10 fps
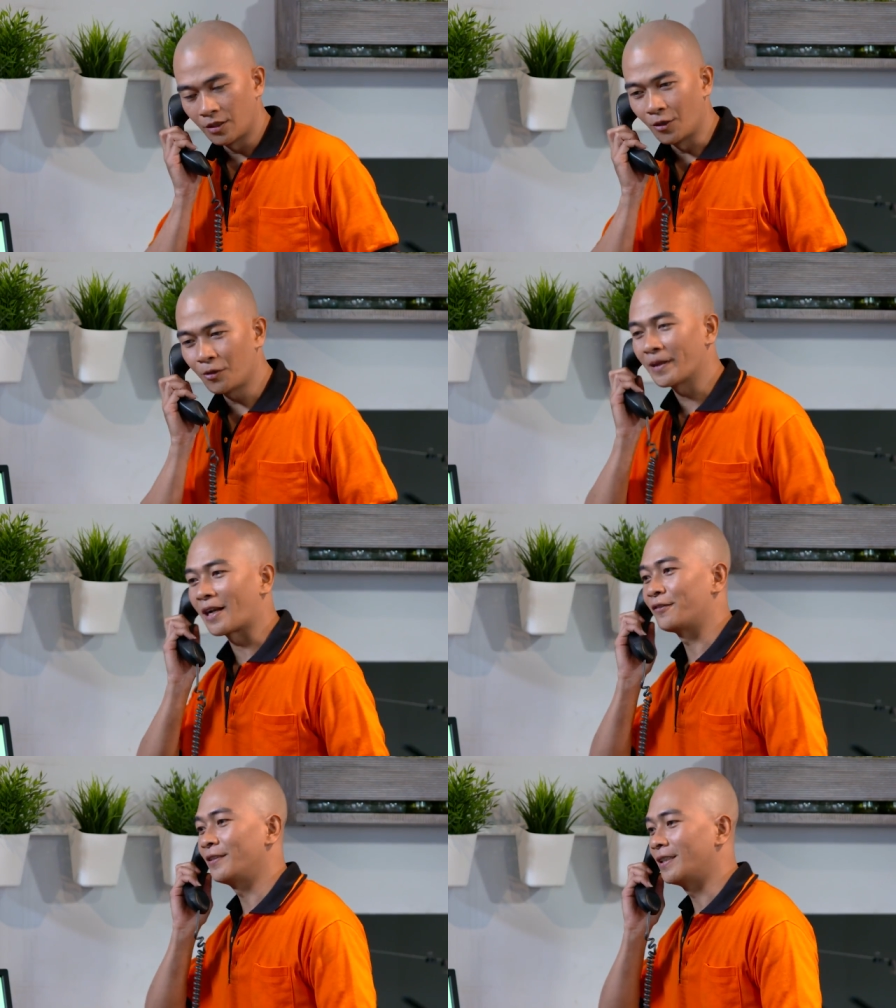Oh, Pak
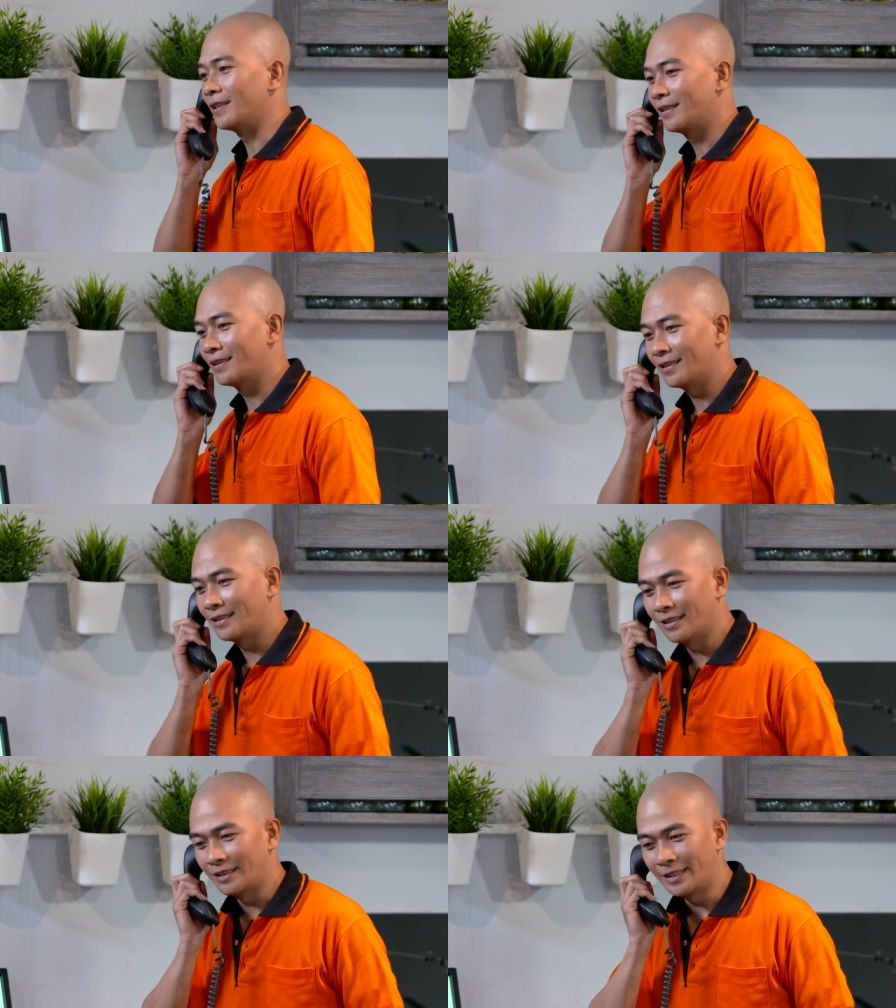Rafi,
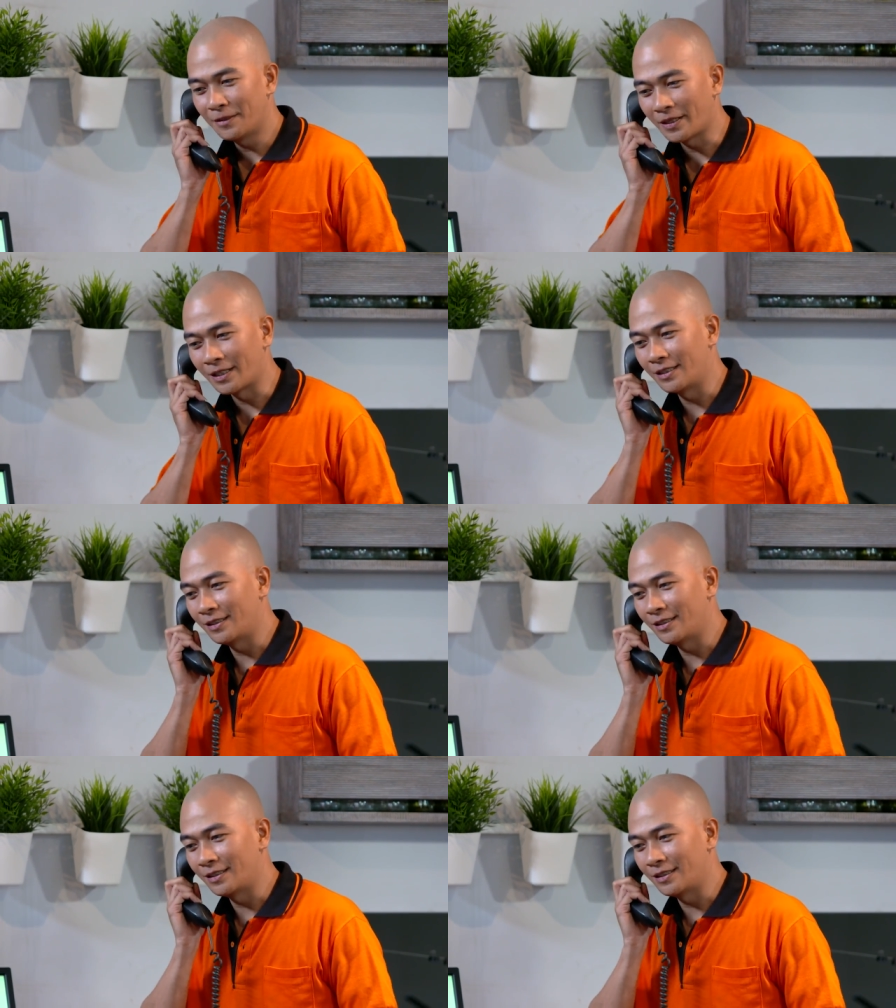Iya, Pak.